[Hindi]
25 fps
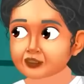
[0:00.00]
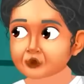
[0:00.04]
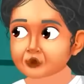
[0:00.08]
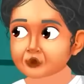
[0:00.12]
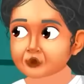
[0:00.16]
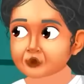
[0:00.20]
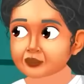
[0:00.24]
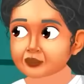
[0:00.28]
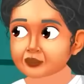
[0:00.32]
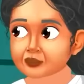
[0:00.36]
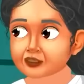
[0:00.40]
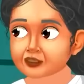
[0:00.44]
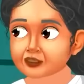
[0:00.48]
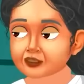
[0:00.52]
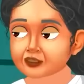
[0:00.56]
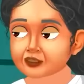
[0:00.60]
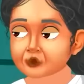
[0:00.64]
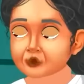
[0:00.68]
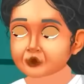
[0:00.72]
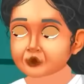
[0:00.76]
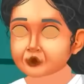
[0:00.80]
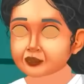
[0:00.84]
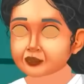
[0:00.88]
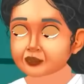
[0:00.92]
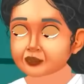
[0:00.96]
रसिका
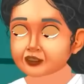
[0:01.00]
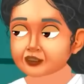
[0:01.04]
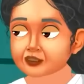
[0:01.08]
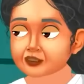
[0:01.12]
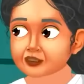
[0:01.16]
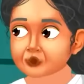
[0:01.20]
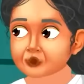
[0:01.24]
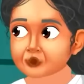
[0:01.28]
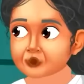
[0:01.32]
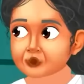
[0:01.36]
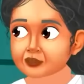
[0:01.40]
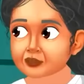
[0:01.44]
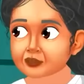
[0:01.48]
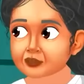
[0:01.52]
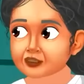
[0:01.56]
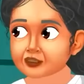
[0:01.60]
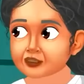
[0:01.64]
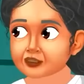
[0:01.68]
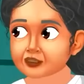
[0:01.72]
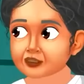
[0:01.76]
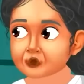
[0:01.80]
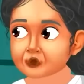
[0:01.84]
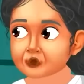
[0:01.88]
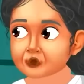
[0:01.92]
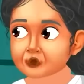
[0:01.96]
ओ
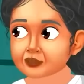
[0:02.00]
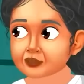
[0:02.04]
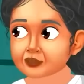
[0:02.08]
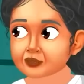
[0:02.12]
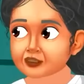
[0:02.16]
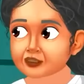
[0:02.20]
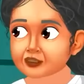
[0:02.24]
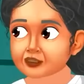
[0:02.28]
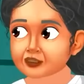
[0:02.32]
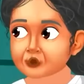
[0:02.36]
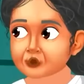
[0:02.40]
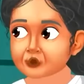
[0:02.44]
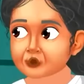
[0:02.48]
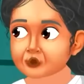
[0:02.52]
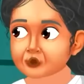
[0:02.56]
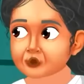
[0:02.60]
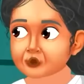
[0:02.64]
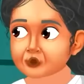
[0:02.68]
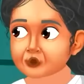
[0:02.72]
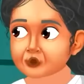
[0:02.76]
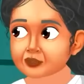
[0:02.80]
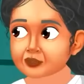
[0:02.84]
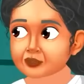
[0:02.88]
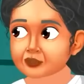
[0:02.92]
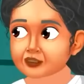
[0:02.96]
रसिका
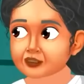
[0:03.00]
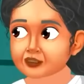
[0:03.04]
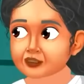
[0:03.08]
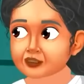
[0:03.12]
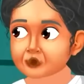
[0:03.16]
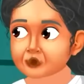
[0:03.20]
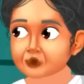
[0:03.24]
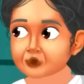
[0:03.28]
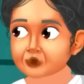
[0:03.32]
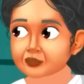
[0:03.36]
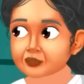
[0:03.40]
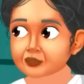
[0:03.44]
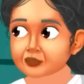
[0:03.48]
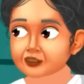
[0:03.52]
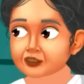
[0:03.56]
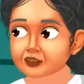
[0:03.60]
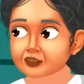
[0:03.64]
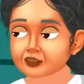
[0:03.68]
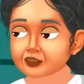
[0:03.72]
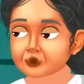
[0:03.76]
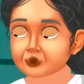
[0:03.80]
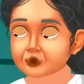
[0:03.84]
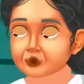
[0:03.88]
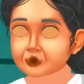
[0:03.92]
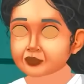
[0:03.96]
जल्दी आओ देखो
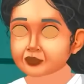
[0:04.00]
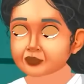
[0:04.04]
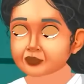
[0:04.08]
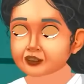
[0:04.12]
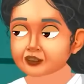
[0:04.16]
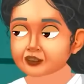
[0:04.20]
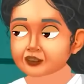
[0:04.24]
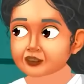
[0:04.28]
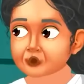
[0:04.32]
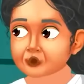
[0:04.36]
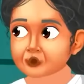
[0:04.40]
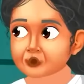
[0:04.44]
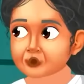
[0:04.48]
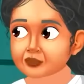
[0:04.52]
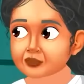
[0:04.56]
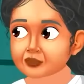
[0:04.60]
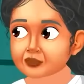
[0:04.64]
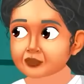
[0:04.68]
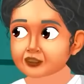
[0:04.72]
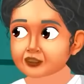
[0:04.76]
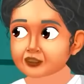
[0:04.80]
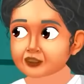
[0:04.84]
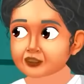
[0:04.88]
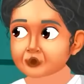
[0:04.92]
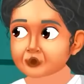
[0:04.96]
तुम्हारे जेठ
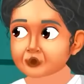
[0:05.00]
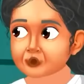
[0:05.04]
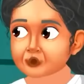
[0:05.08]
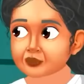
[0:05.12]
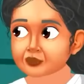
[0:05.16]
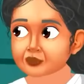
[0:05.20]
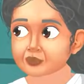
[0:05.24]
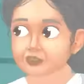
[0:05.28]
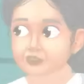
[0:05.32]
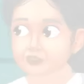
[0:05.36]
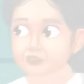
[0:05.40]
जेठानी आए हैं